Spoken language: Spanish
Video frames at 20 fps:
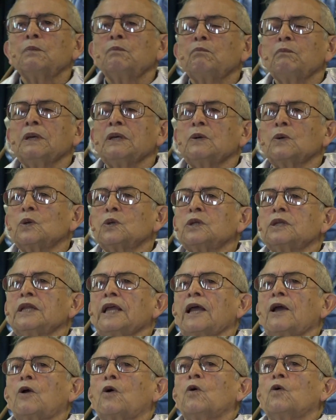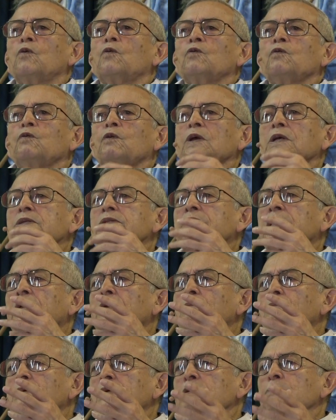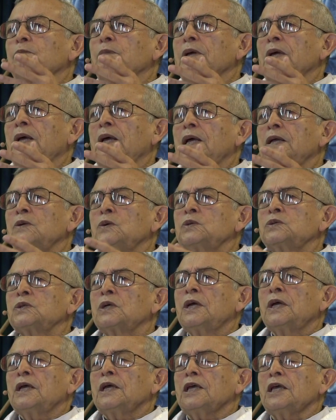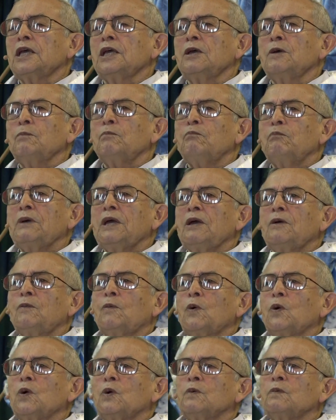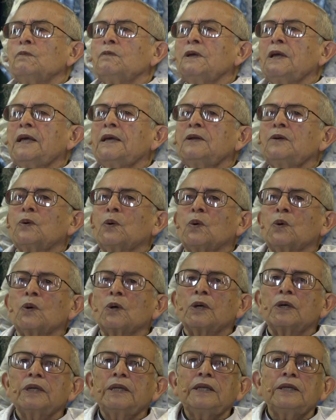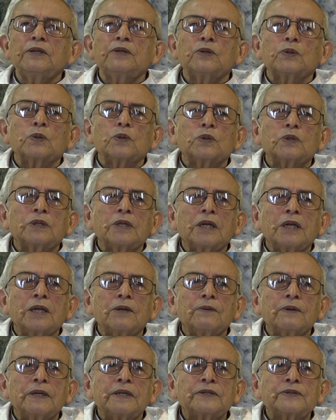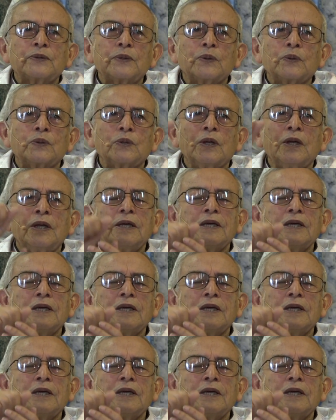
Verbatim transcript: pero te confesé mis pecados y me volvieron gritos de liberación.